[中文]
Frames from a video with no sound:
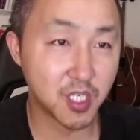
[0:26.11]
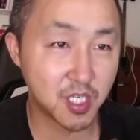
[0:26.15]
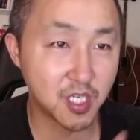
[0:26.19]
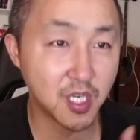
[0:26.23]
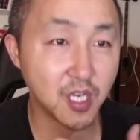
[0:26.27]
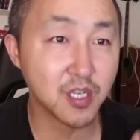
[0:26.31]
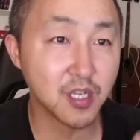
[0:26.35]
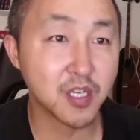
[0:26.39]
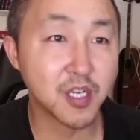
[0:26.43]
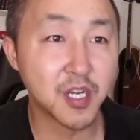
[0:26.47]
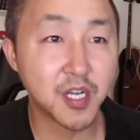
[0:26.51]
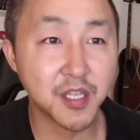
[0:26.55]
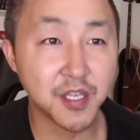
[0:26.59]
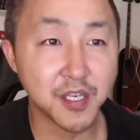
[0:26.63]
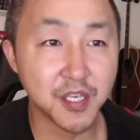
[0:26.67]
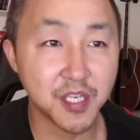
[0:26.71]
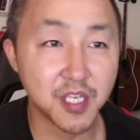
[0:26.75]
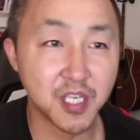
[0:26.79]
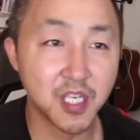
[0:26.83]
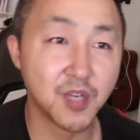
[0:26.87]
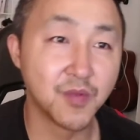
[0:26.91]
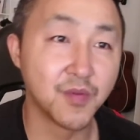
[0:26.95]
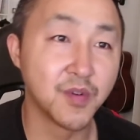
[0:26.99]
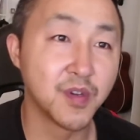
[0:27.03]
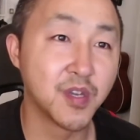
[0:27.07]
政治类的
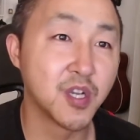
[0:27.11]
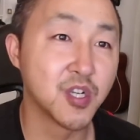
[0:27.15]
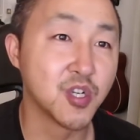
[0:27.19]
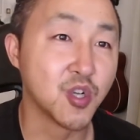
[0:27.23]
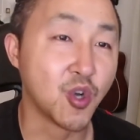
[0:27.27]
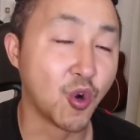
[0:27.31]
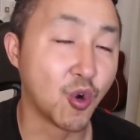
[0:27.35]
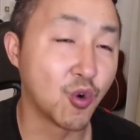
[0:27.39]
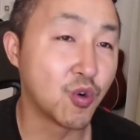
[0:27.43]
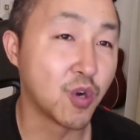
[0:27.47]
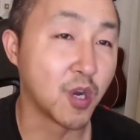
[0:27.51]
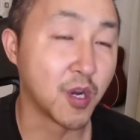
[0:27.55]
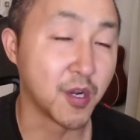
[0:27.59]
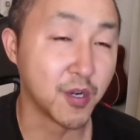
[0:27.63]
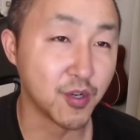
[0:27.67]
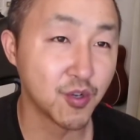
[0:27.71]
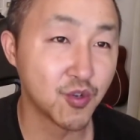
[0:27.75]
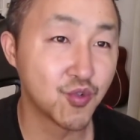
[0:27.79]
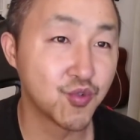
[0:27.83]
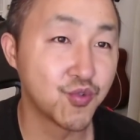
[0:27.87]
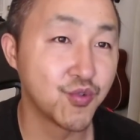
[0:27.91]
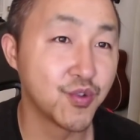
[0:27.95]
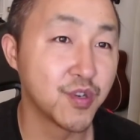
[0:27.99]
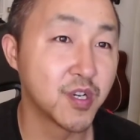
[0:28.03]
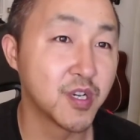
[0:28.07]
新闻，要是偶尔能
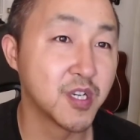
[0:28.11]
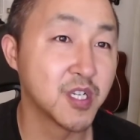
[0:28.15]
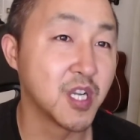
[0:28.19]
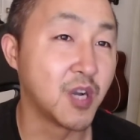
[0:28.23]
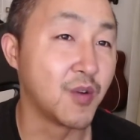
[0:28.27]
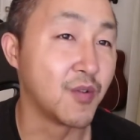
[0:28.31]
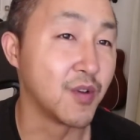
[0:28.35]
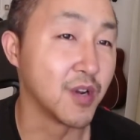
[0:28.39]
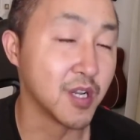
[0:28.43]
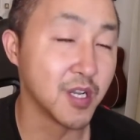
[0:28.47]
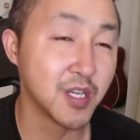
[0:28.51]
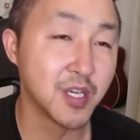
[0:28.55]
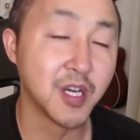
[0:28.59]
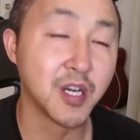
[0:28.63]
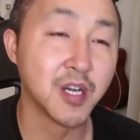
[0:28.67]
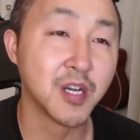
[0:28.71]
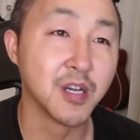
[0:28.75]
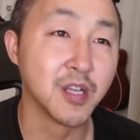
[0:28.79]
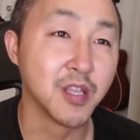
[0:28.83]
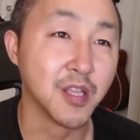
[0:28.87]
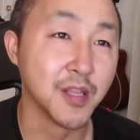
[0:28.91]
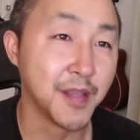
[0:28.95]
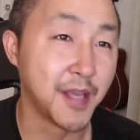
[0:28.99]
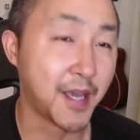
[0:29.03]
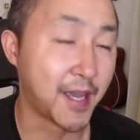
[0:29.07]
出一个让我乐
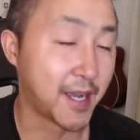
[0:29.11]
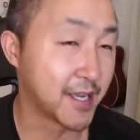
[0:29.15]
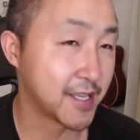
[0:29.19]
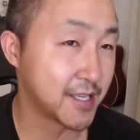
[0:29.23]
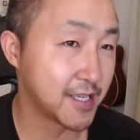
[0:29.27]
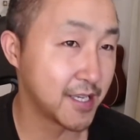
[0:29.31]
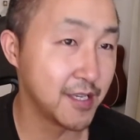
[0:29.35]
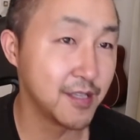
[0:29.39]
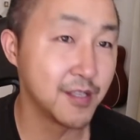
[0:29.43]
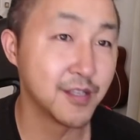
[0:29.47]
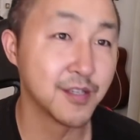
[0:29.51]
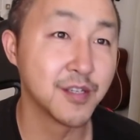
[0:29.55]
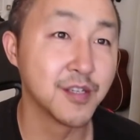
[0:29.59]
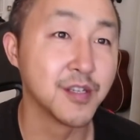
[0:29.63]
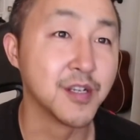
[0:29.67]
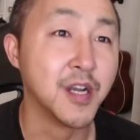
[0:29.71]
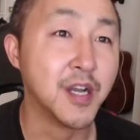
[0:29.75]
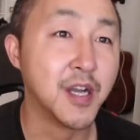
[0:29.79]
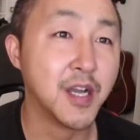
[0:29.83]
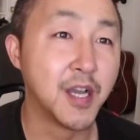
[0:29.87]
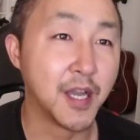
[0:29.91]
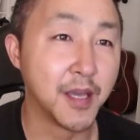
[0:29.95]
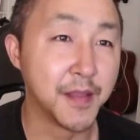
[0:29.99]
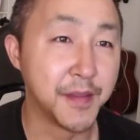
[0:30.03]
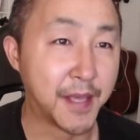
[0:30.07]
呵的，那还真的是
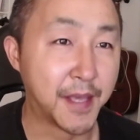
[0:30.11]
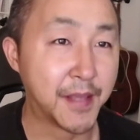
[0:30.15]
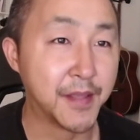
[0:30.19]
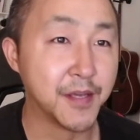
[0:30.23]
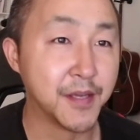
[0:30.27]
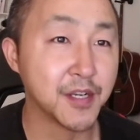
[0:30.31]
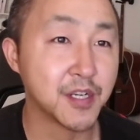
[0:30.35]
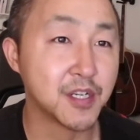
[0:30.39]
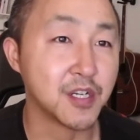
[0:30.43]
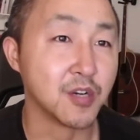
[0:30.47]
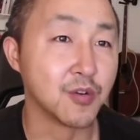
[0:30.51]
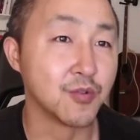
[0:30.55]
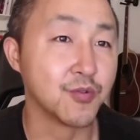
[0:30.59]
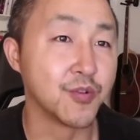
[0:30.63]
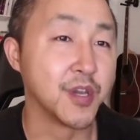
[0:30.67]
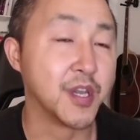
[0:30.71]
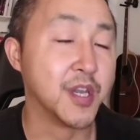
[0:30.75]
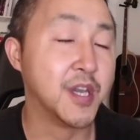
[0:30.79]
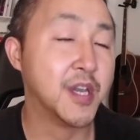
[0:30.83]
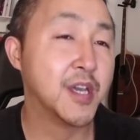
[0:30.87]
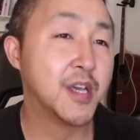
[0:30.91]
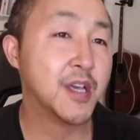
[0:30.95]
啊难能可贵。